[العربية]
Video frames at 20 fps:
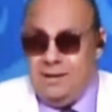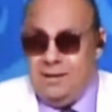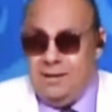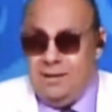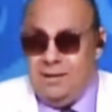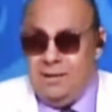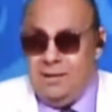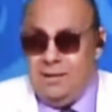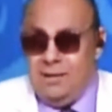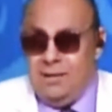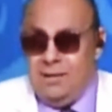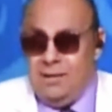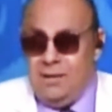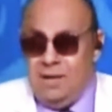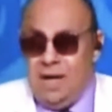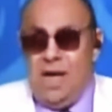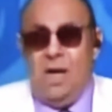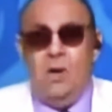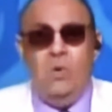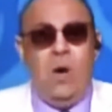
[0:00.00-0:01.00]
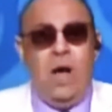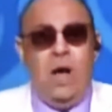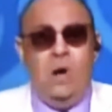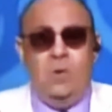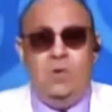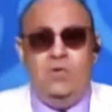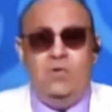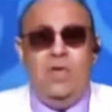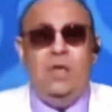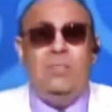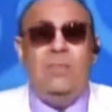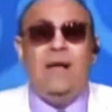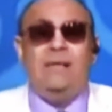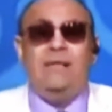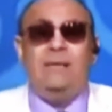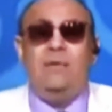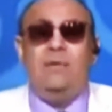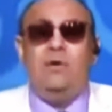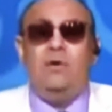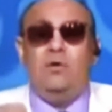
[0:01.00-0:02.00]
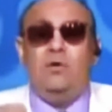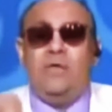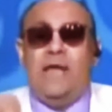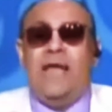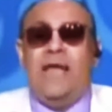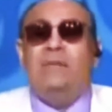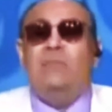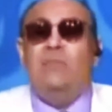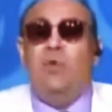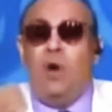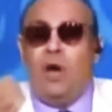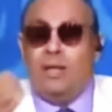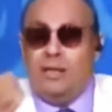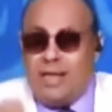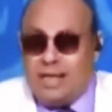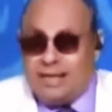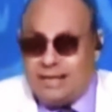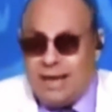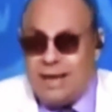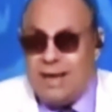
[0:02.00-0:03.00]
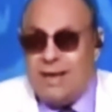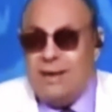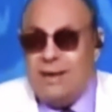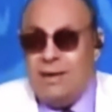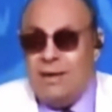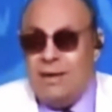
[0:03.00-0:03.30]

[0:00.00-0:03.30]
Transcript: لا طبعا حلو قوي في بعد منه ذات مقدسة